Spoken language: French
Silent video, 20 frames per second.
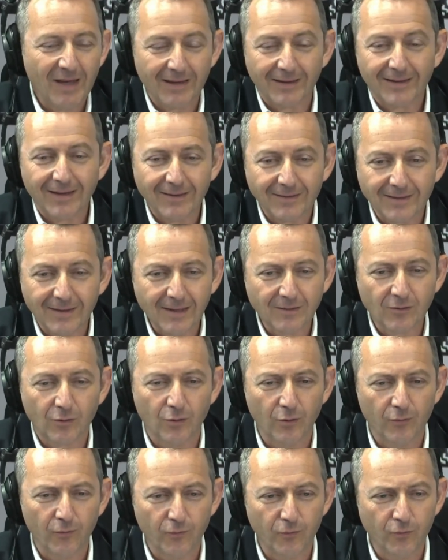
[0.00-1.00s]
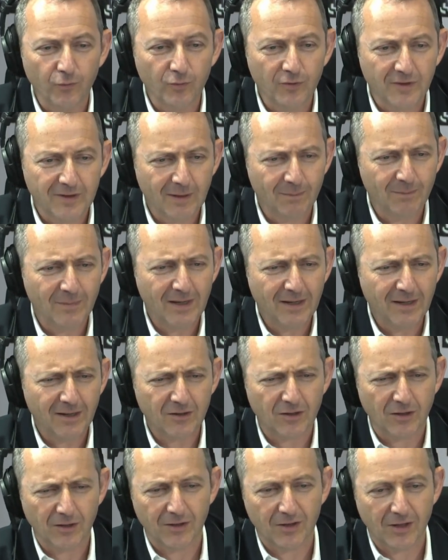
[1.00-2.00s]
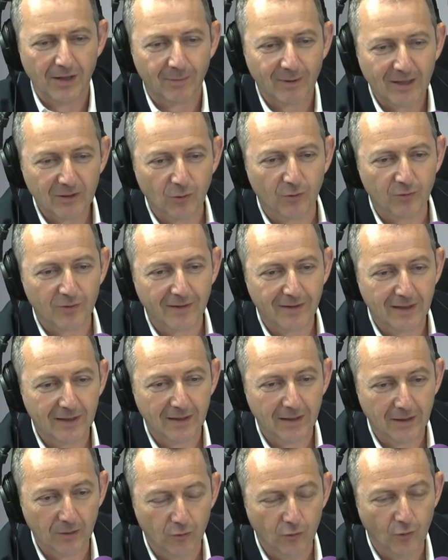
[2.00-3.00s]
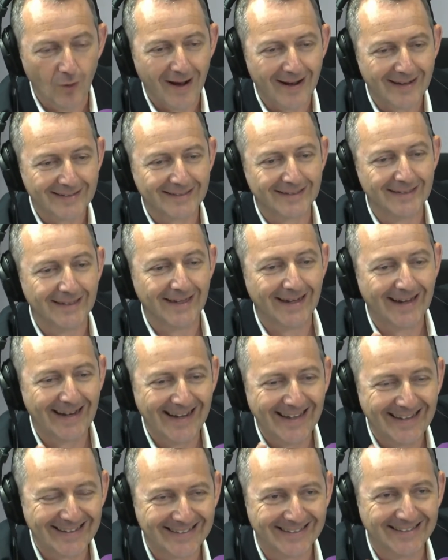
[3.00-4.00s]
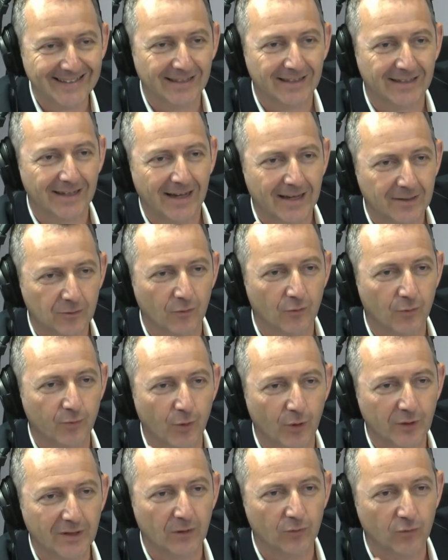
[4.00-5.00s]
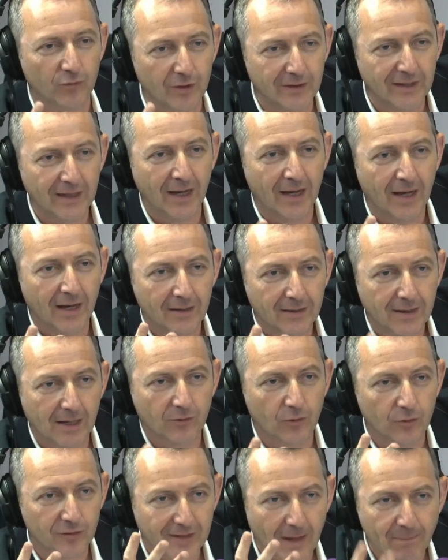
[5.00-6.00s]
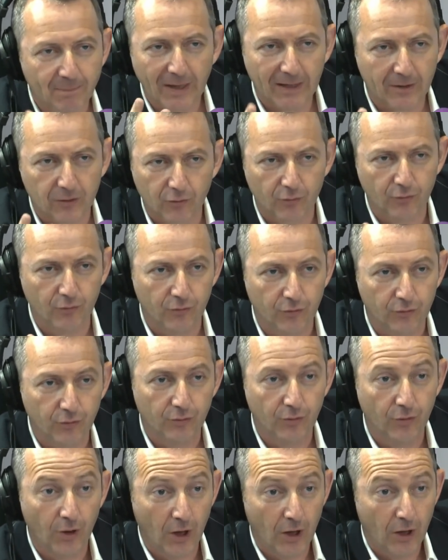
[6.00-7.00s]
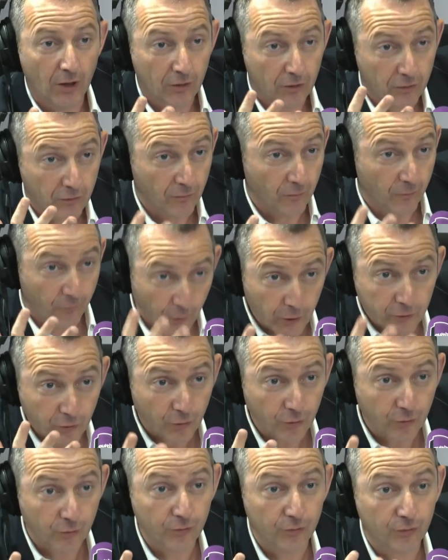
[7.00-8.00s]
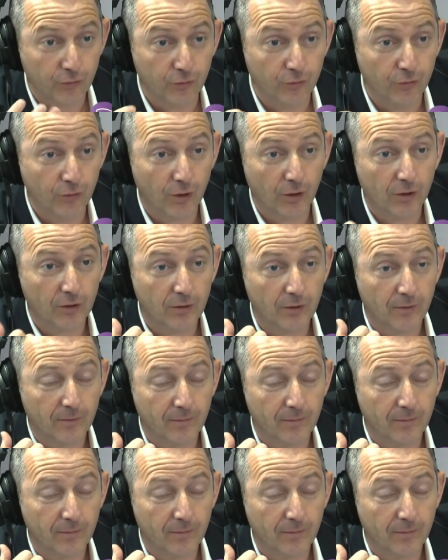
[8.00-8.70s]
mais qu'est-ce que vous aimez J'ai l'impression que vous avez des goûts assez éclectiques. Est-ce que vous pourriez nous donner quelques aperçus de votre culture